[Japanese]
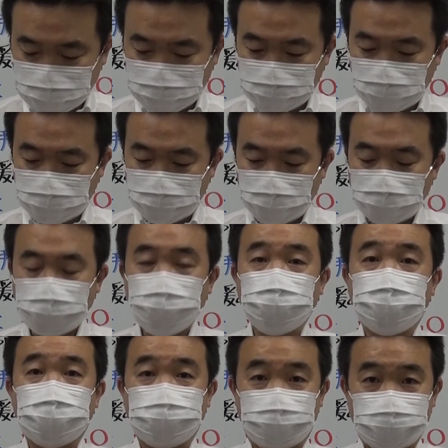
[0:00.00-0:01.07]
る設定に
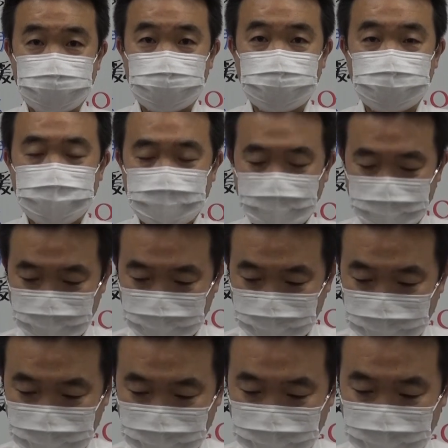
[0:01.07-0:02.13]
もできます
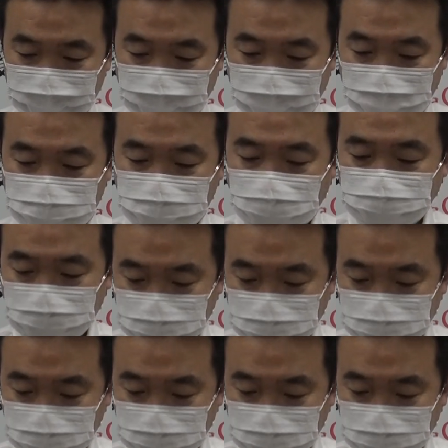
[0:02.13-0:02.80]
昨